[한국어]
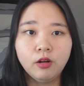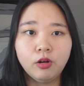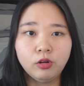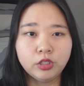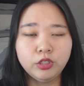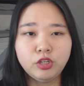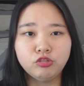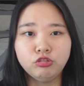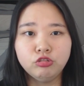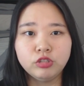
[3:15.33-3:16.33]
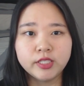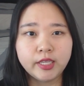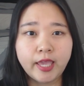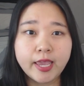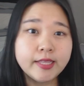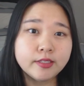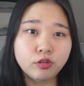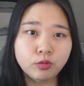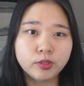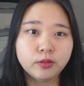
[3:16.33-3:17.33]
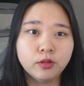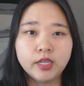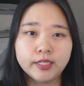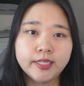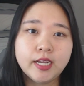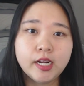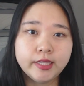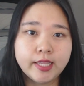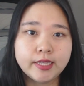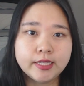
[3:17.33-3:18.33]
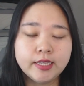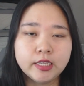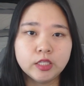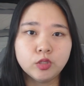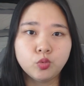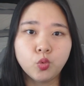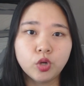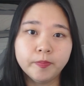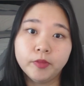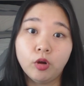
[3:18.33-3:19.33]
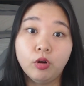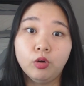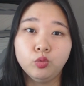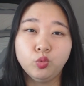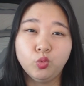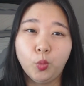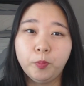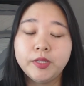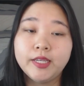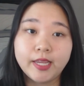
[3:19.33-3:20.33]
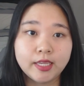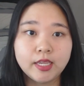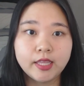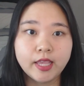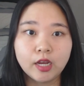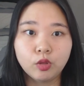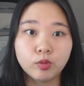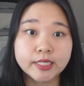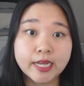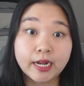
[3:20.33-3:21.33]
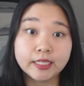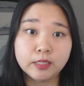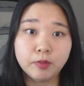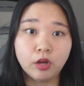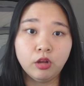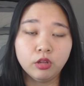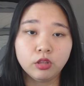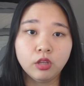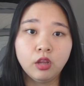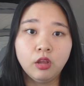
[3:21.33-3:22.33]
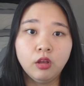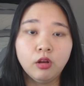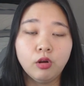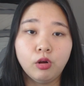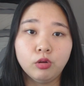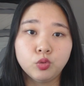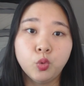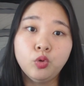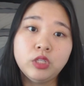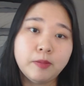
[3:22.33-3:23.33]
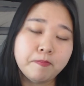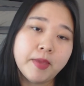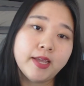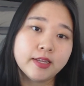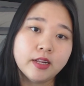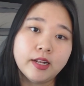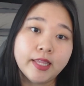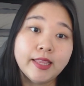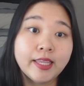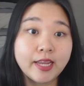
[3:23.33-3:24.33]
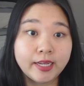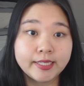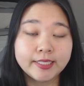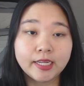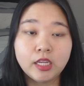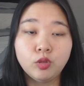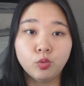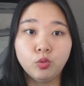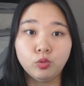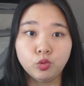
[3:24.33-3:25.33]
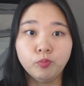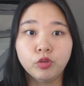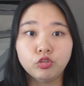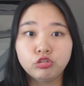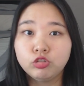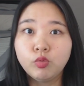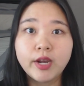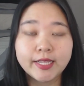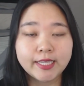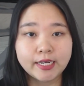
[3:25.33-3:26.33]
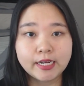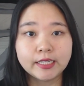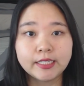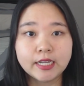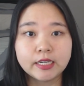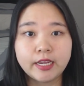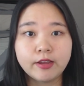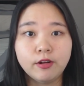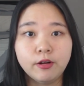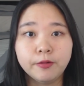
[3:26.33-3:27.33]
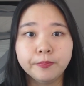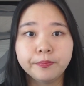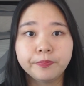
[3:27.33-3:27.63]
어, 그리고 이제 개인적으로 제가 생각할 때는 조금 더 높은 랭킹의 대학교로 진학하시면 어, 좋은 인맥을 탄탄하게 쌓기도 좀 더 수월하지 않을까 생각을 해요.